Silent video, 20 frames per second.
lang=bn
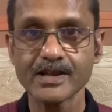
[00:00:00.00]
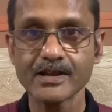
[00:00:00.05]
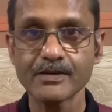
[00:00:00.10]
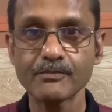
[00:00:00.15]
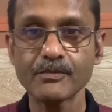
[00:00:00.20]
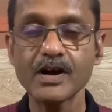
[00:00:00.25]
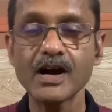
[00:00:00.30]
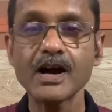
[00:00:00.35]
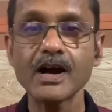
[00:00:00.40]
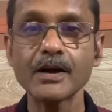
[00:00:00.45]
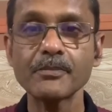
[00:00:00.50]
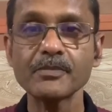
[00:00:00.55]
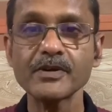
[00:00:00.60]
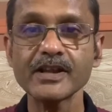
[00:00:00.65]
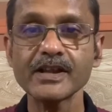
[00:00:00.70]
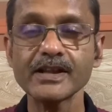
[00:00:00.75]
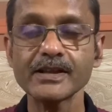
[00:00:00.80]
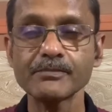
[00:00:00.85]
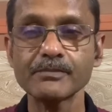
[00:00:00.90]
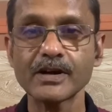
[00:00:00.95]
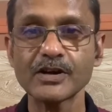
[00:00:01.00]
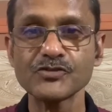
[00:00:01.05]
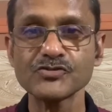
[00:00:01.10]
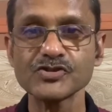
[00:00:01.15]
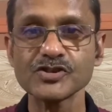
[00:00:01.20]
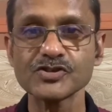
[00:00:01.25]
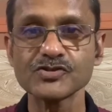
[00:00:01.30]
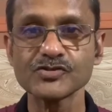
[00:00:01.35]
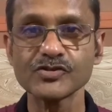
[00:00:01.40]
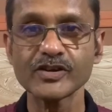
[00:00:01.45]
বা আপনি
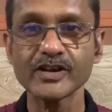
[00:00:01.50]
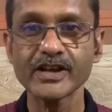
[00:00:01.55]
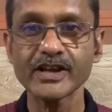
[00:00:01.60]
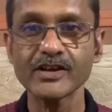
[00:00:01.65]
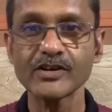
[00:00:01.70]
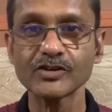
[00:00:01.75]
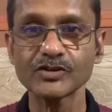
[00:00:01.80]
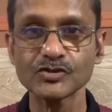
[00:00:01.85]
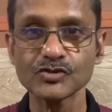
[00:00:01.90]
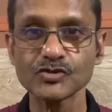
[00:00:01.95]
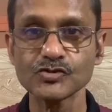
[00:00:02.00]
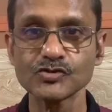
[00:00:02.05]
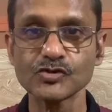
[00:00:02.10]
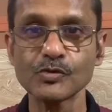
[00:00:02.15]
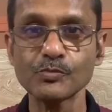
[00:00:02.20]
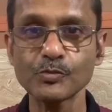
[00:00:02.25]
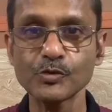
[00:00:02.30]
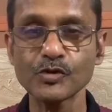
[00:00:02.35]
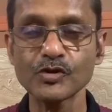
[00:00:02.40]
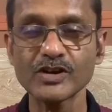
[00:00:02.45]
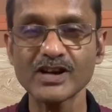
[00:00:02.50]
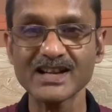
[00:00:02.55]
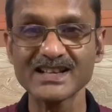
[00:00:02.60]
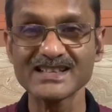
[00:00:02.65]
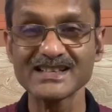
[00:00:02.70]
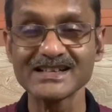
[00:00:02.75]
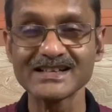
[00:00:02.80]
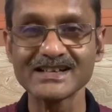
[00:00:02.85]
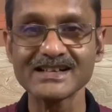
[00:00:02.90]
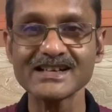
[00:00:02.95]
মানুষের সঙ্গে হয়তো সম্পর্ক
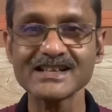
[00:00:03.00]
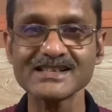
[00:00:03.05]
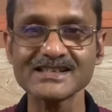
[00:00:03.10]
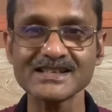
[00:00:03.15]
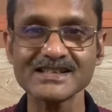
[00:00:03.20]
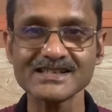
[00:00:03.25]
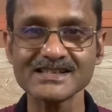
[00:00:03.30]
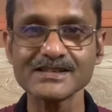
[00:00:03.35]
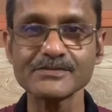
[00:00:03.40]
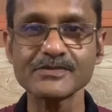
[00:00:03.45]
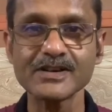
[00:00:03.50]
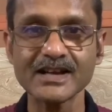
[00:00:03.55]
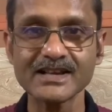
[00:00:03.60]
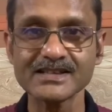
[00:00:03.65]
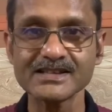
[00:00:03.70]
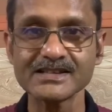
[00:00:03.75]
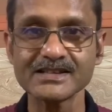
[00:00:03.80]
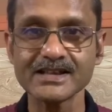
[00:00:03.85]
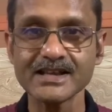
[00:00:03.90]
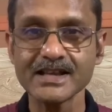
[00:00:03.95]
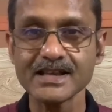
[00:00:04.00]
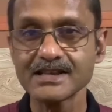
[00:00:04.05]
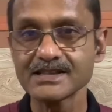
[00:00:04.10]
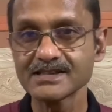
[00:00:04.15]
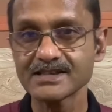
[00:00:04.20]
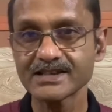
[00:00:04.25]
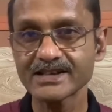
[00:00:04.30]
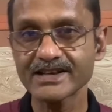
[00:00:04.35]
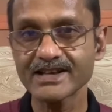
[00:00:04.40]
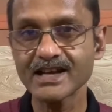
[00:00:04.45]
রাখছেন রিলেশনশিপ রাখছেন
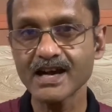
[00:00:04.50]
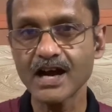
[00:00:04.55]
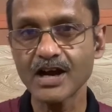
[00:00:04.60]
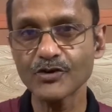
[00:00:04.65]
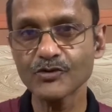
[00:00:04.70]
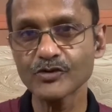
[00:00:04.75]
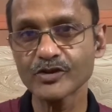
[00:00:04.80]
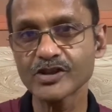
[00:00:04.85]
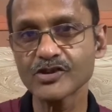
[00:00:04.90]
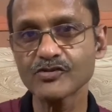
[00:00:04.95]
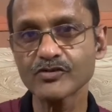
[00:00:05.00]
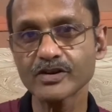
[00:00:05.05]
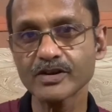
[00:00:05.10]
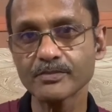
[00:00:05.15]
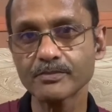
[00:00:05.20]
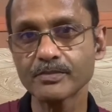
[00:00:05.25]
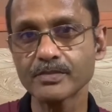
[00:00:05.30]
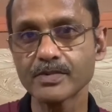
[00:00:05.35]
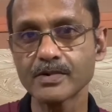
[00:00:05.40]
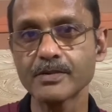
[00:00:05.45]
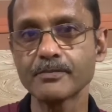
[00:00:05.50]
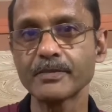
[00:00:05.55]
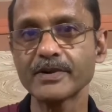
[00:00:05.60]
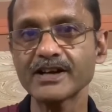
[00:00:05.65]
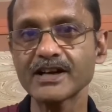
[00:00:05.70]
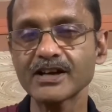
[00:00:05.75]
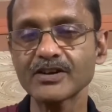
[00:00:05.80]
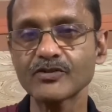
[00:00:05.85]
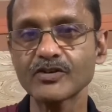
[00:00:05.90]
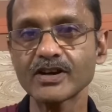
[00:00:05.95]
সেটাকে আরও কি করে
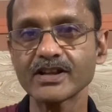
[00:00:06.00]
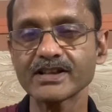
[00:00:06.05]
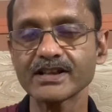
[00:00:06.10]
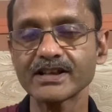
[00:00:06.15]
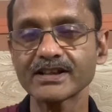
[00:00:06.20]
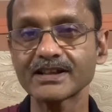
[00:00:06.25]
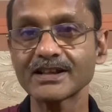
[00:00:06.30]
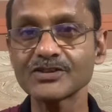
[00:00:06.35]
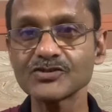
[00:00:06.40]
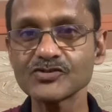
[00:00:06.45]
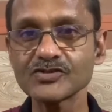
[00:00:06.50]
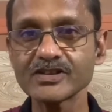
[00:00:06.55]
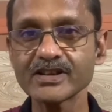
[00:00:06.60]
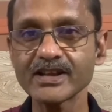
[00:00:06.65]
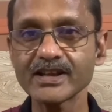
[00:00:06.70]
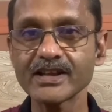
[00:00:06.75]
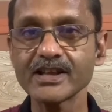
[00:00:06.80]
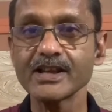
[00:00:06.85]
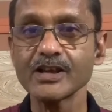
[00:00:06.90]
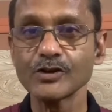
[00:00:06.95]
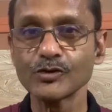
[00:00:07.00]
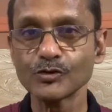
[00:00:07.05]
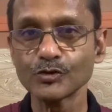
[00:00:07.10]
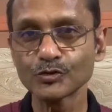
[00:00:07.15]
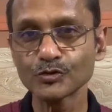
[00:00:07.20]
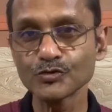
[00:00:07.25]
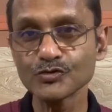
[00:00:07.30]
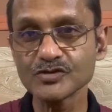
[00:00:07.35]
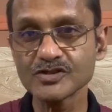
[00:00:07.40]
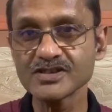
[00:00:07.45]
বেটার করা যায় তার জন্যে
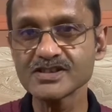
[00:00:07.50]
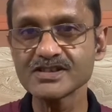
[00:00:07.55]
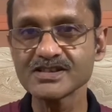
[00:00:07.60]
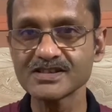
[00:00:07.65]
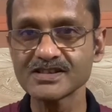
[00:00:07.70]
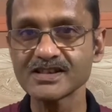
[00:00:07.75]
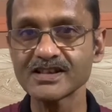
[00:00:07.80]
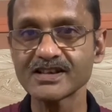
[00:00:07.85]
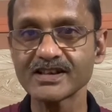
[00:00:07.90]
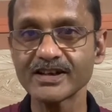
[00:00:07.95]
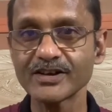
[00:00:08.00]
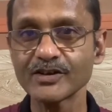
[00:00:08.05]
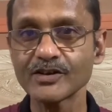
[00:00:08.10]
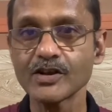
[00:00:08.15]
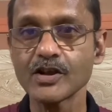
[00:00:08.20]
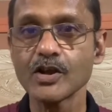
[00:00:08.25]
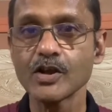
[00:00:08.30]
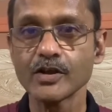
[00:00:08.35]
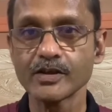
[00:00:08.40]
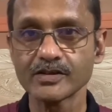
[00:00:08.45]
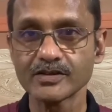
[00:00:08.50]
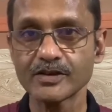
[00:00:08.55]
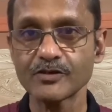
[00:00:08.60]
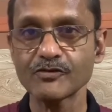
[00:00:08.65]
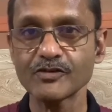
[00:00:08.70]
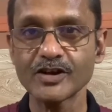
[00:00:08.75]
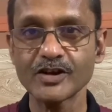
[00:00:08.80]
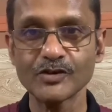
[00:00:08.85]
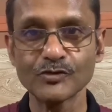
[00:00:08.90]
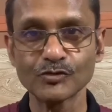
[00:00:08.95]
নতুন জিনিস শিখলেন
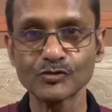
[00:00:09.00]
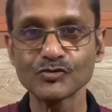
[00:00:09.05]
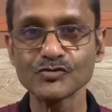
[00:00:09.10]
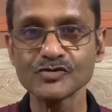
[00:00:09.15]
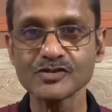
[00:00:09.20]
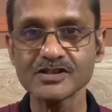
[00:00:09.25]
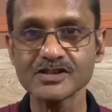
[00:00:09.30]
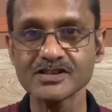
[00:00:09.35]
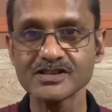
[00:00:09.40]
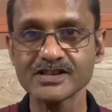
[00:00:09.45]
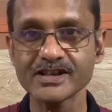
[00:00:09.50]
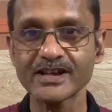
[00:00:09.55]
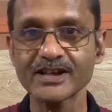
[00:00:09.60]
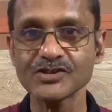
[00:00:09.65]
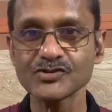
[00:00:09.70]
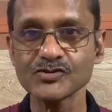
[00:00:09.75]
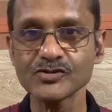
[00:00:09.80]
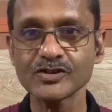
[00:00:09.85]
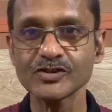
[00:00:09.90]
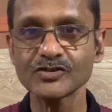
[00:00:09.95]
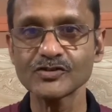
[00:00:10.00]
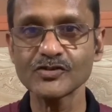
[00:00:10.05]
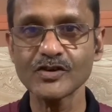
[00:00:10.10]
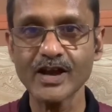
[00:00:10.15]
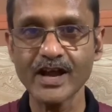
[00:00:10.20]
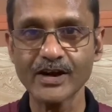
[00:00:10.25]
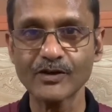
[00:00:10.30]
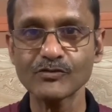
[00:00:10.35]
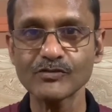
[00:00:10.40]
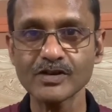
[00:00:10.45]
কেননা নতুন জিনিস শেখার জন্য তো
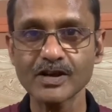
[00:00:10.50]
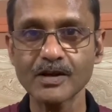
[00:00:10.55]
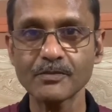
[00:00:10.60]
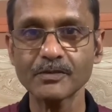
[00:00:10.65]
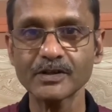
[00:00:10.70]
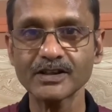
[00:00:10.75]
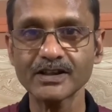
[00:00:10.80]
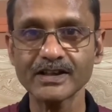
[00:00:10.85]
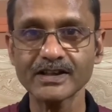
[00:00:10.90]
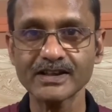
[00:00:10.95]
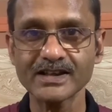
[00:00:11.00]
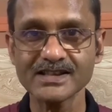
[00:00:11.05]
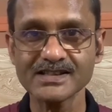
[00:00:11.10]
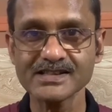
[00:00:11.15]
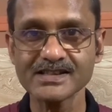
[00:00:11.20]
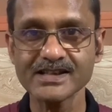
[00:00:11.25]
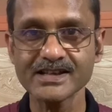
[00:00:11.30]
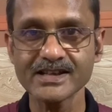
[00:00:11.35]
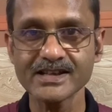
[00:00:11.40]
এখন আমাদের কাছে